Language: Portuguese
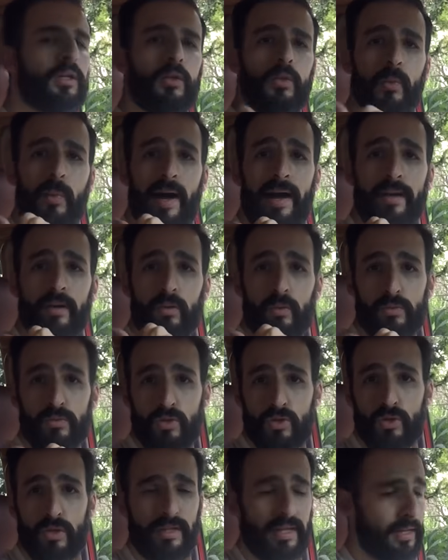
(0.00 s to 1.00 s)
do
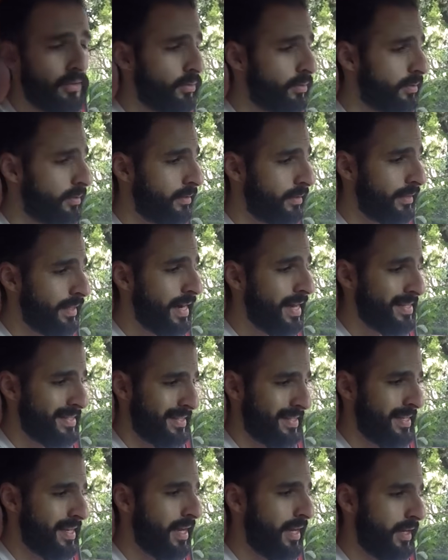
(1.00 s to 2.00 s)
ar-condicionado
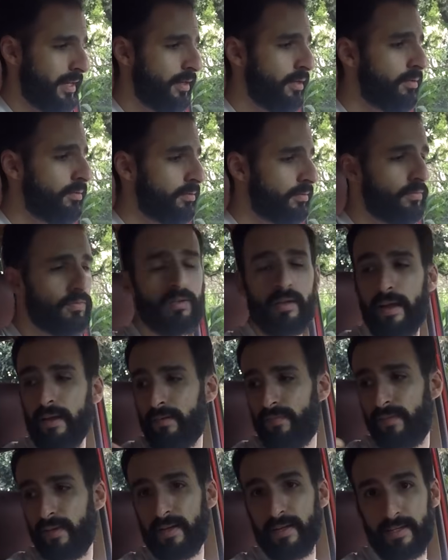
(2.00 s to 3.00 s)
traseiro, né,
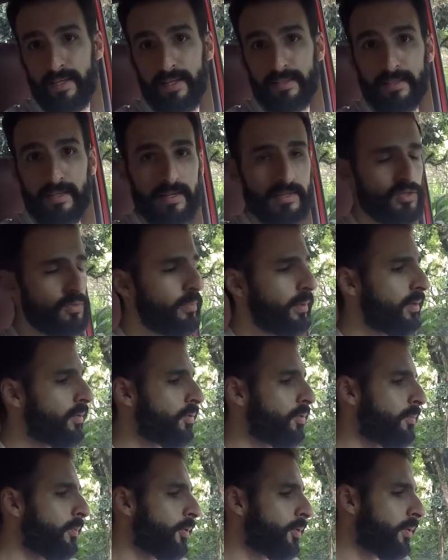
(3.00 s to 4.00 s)
que fica aqui atrás do
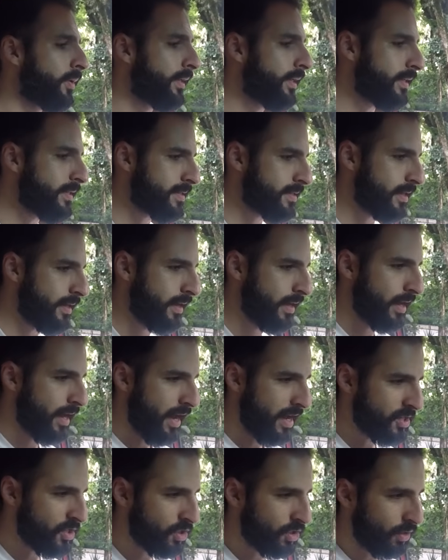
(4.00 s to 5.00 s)
banco do motorista.
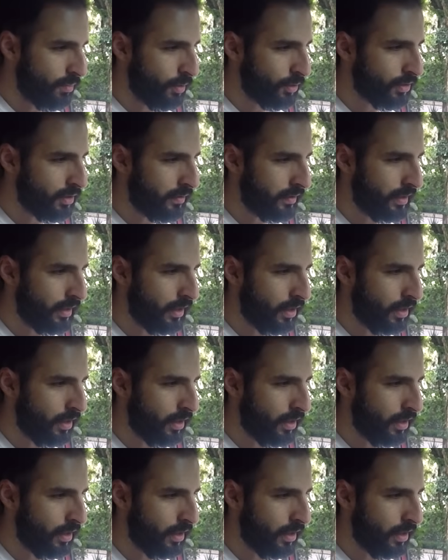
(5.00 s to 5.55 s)
A gente tem um botão aqui,